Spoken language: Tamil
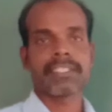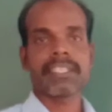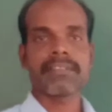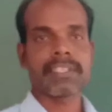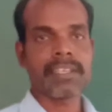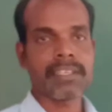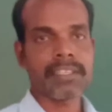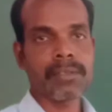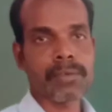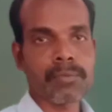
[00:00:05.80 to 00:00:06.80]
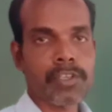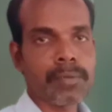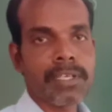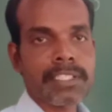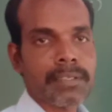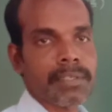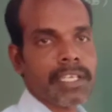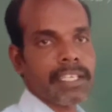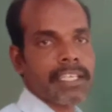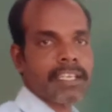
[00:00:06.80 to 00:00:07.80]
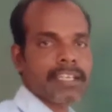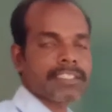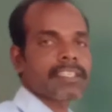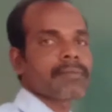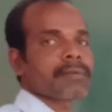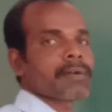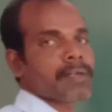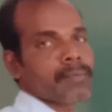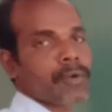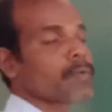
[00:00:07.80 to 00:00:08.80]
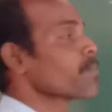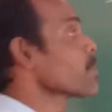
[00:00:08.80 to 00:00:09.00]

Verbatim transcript: டெரிவேட்டிலிருந்து ஒரு முக்கியமான சம் இன்றைக்கி கிளாஸில் நம்ம பார்க்க போகிறோம்